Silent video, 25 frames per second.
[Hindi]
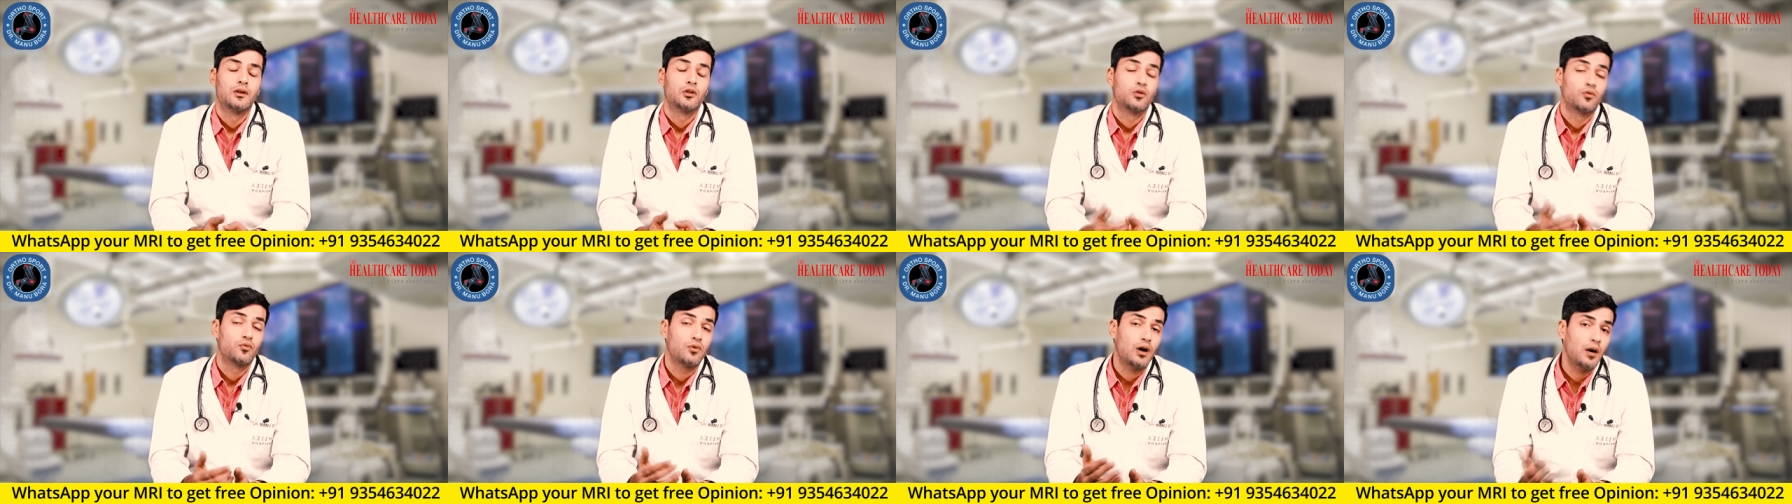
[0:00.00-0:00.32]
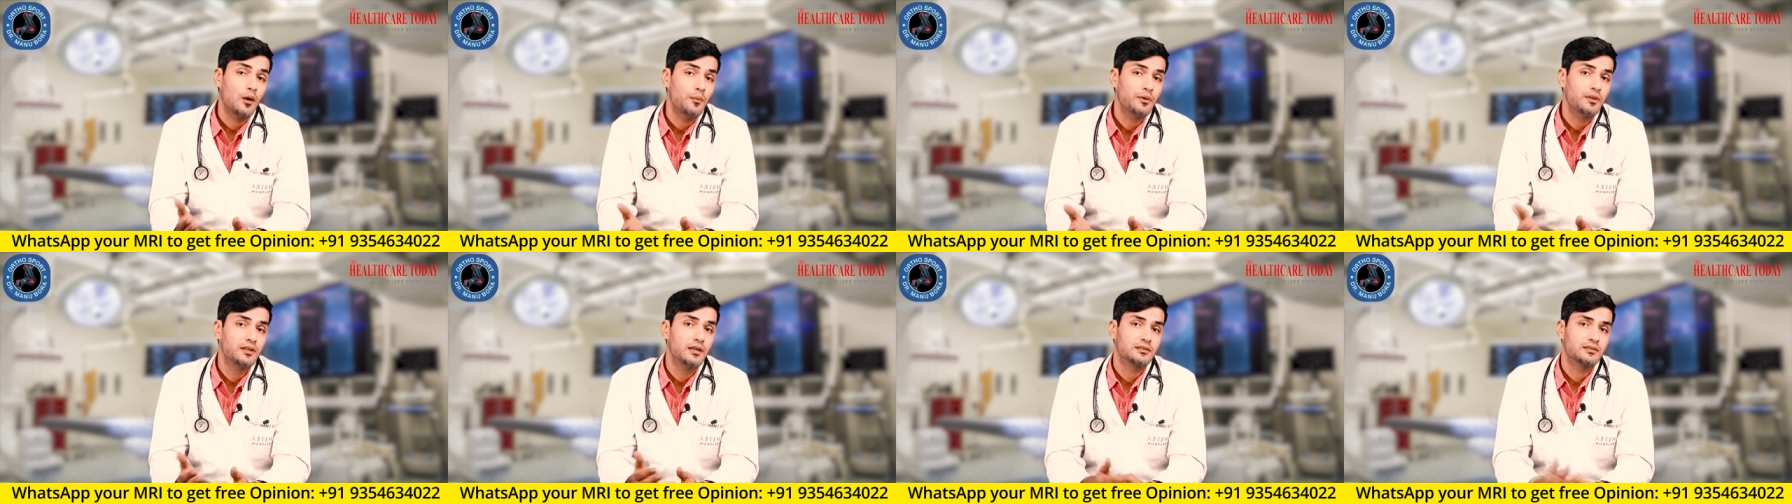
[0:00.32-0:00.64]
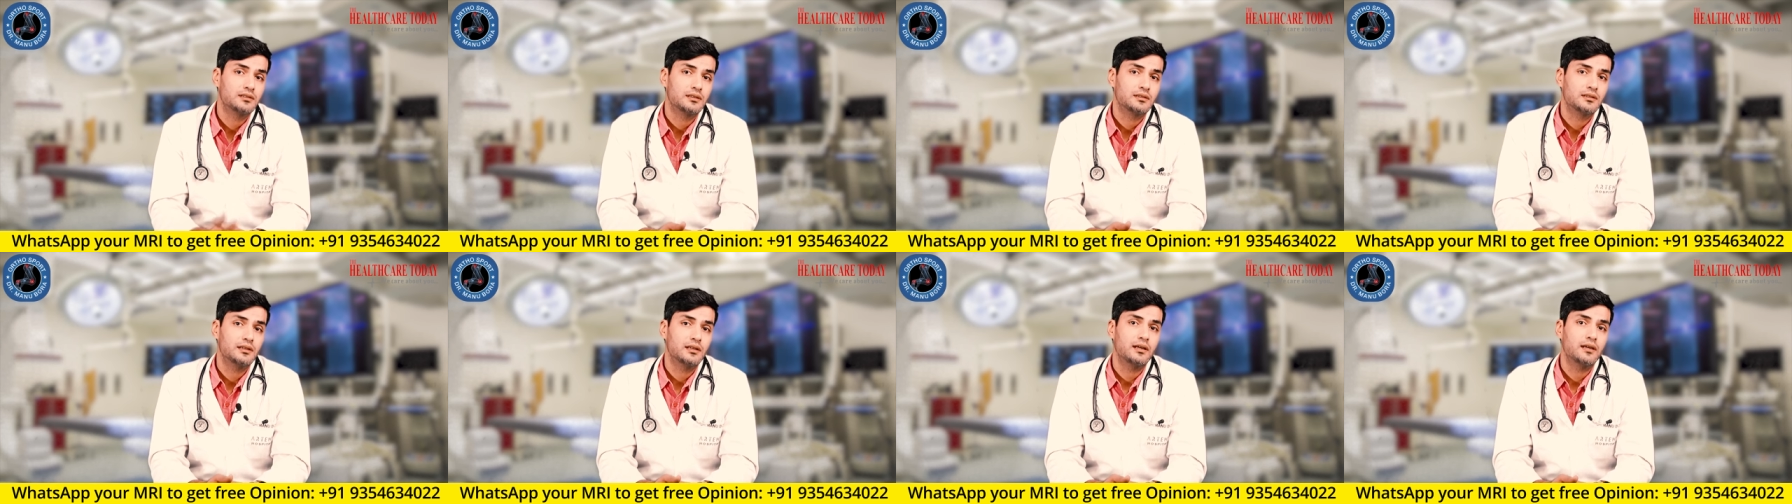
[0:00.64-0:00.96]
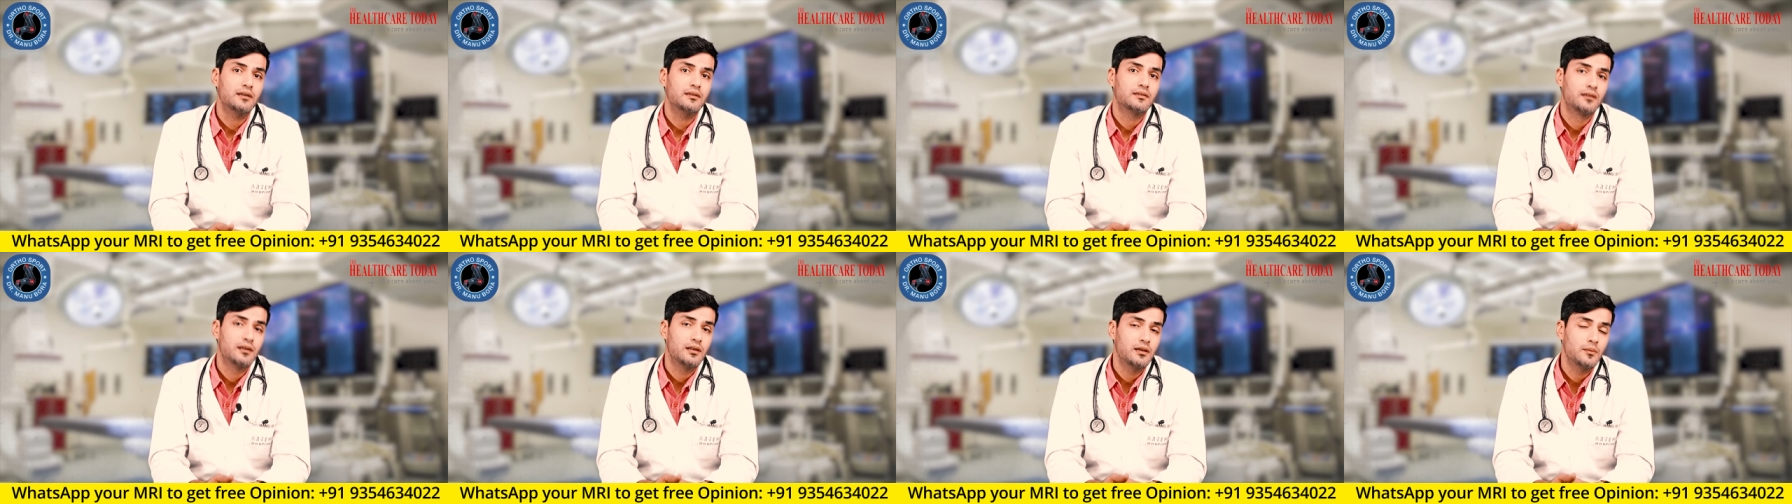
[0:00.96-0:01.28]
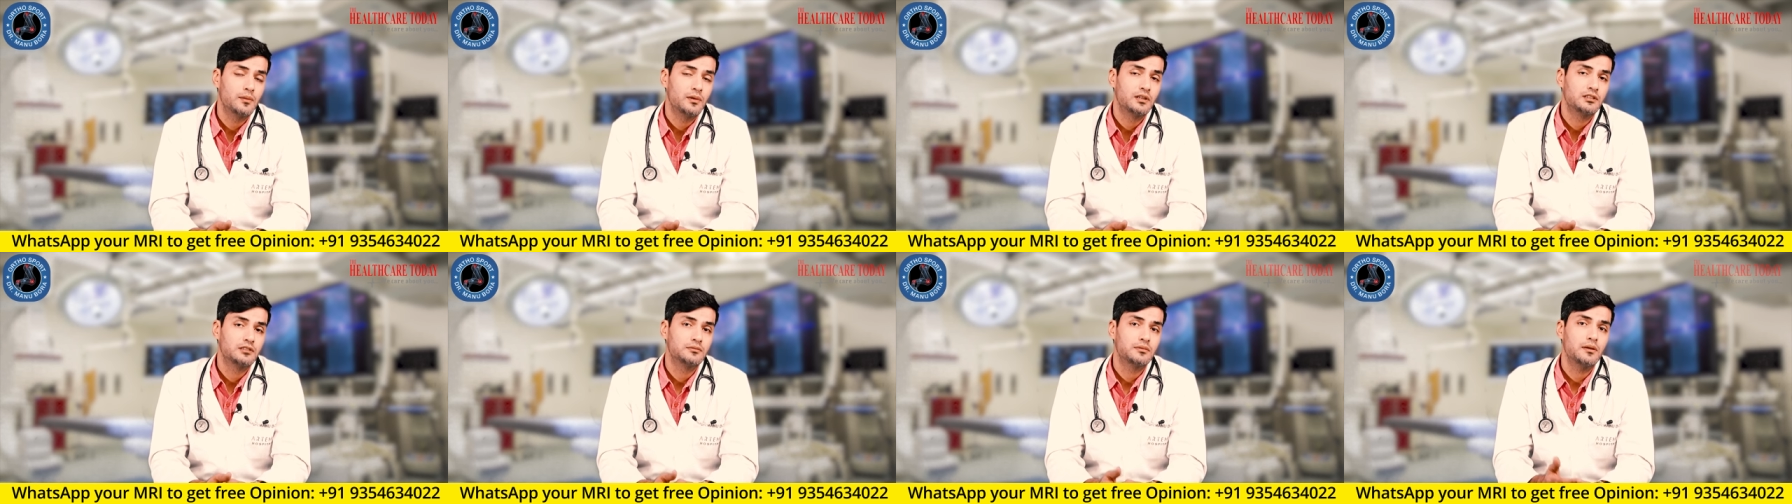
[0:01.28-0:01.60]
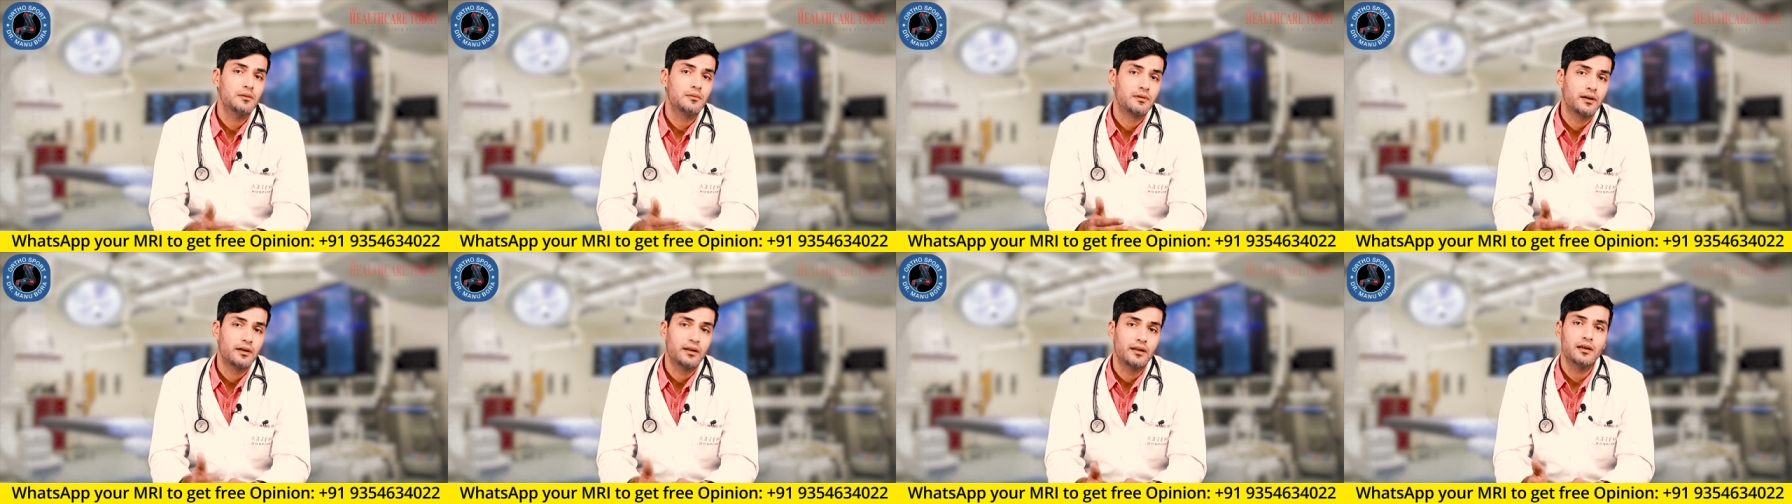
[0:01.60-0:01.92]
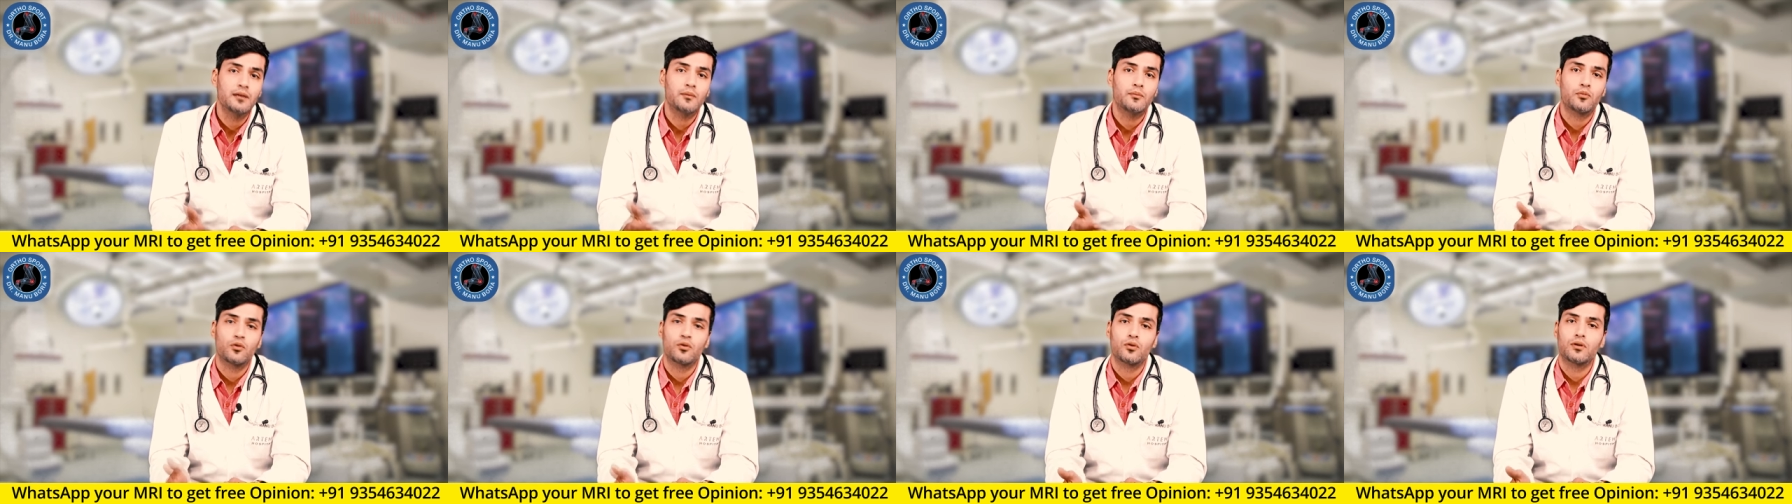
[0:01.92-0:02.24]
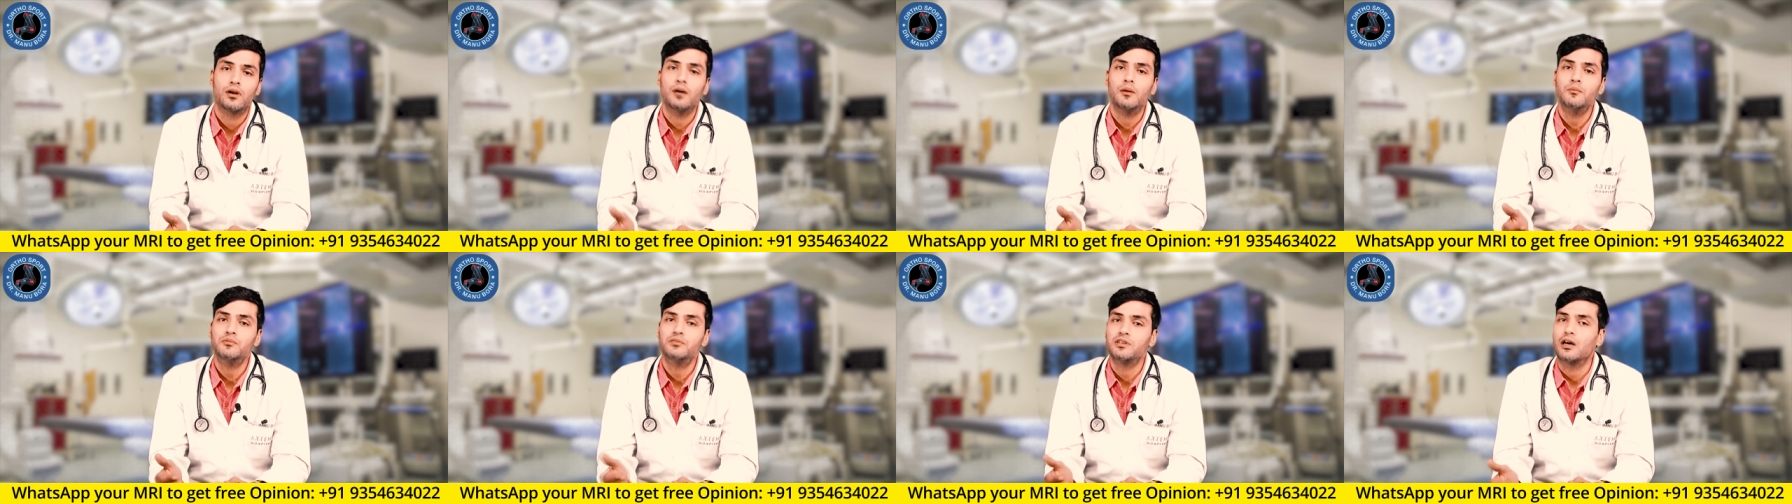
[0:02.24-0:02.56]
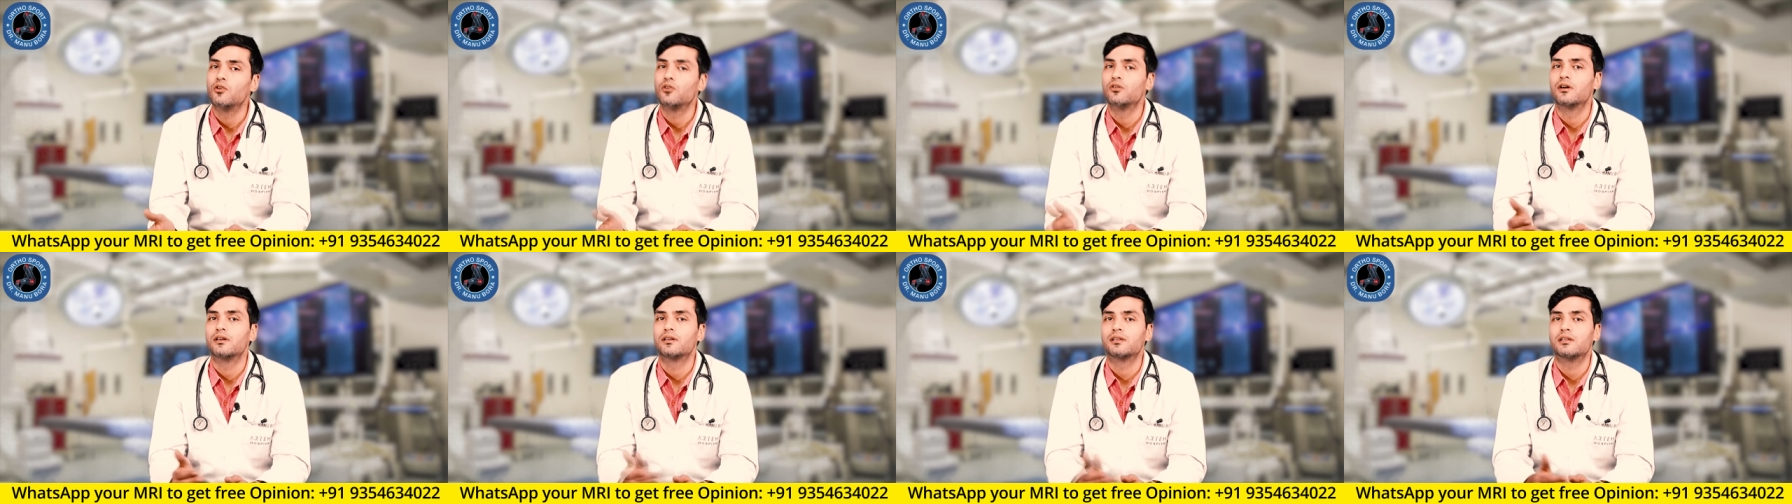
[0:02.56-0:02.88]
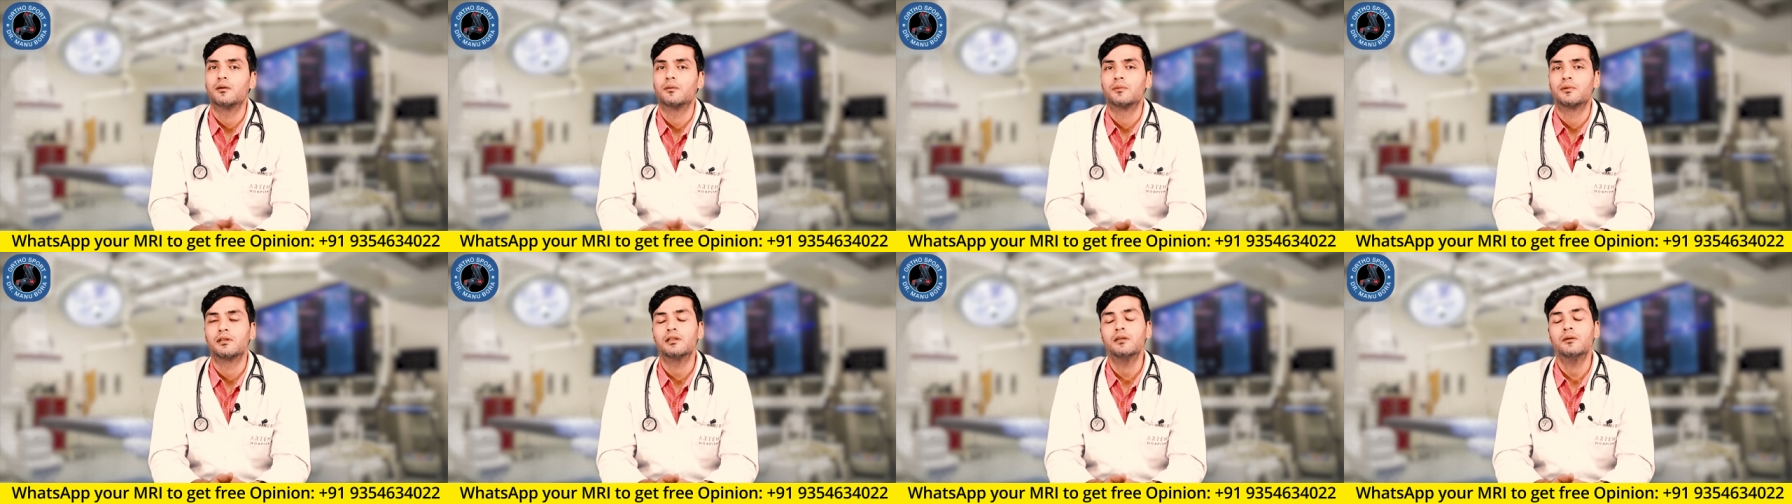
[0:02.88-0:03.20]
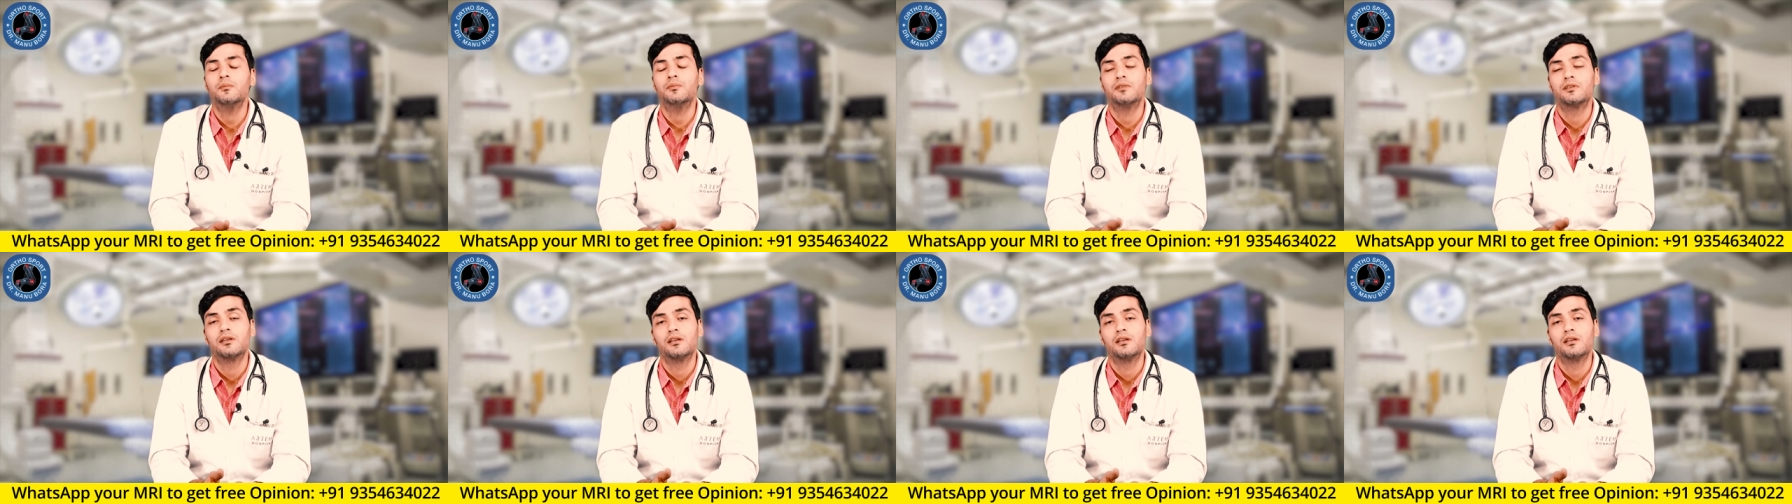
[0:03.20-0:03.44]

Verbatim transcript: तो वहाँ भी देख सकते हैं कि थ्री मंथ्स में रनिंग प्रोग्राम चालू हो जाते हैं मतलब